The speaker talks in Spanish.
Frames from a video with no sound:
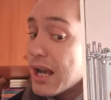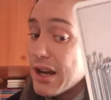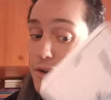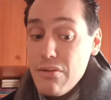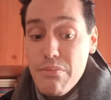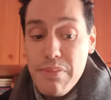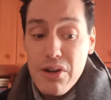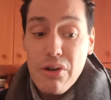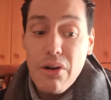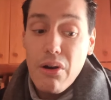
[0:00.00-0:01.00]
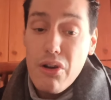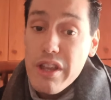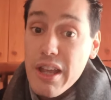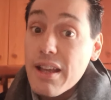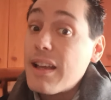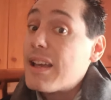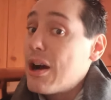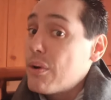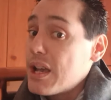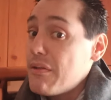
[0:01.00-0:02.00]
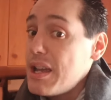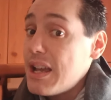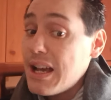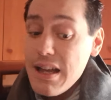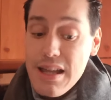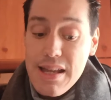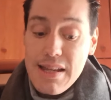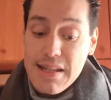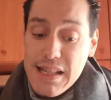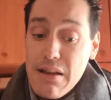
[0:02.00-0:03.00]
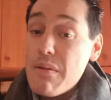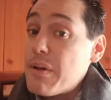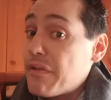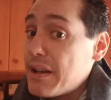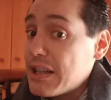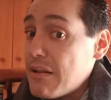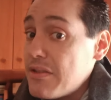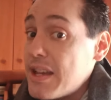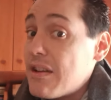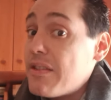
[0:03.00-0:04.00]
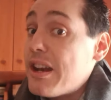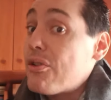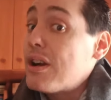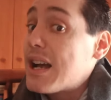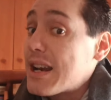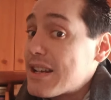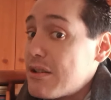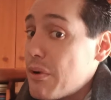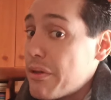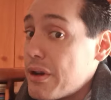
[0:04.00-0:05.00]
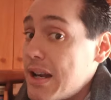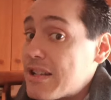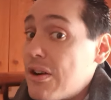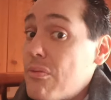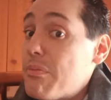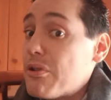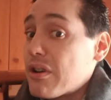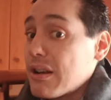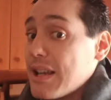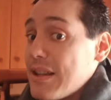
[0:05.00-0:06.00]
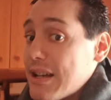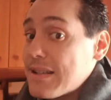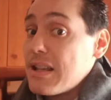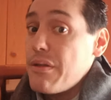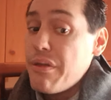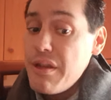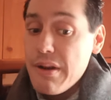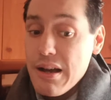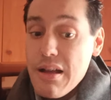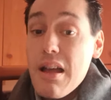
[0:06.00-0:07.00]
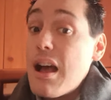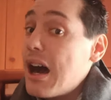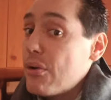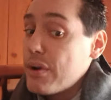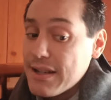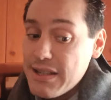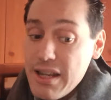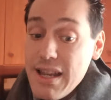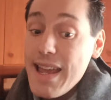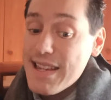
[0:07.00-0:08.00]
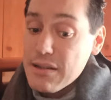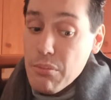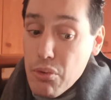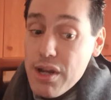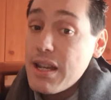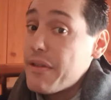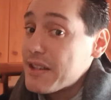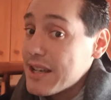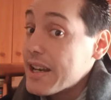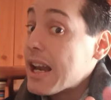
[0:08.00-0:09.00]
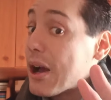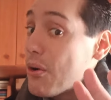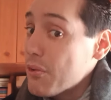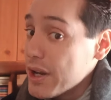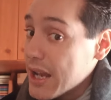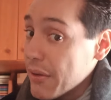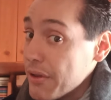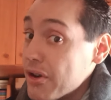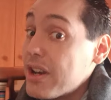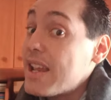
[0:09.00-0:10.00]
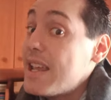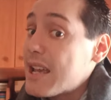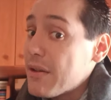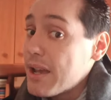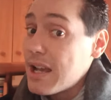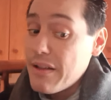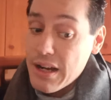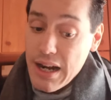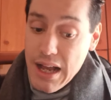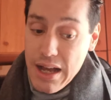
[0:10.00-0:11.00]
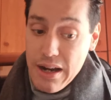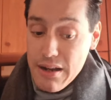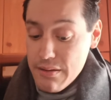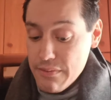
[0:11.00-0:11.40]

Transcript: cargo, pero oye, que aunque venga, sabe perfectamente que vendrá con cargas emocionales aún por quitarse encima. Aún así, es muy necesaria la comunicación y que venga a dar la cara.